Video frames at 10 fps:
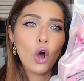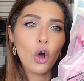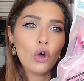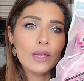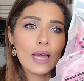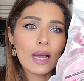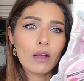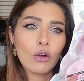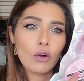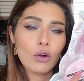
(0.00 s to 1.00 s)
on a
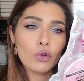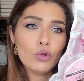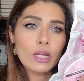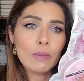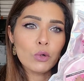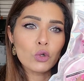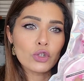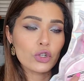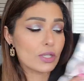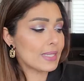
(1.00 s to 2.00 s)
euh, une
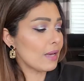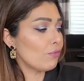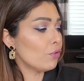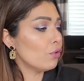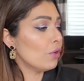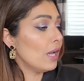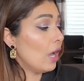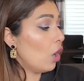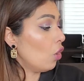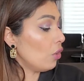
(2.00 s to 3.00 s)
éponge savon,
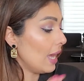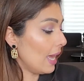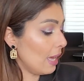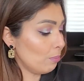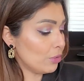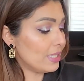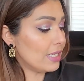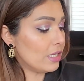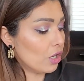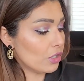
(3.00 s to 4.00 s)
on a un petit
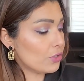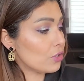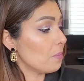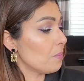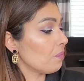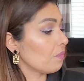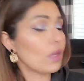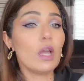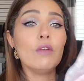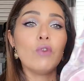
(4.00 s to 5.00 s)
gloss
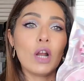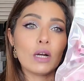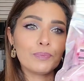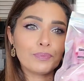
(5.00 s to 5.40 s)
et voilà.